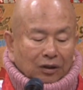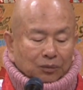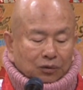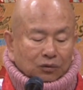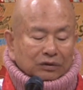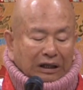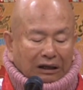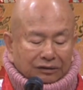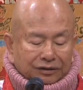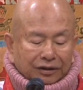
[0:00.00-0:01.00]
菩萨
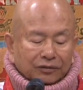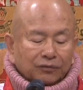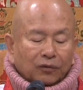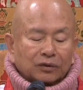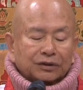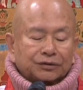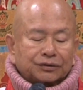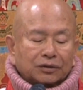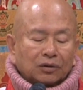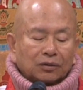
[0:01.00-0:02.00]
成佛的时
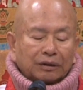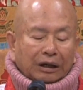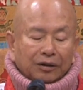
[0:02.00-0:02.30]
候啊，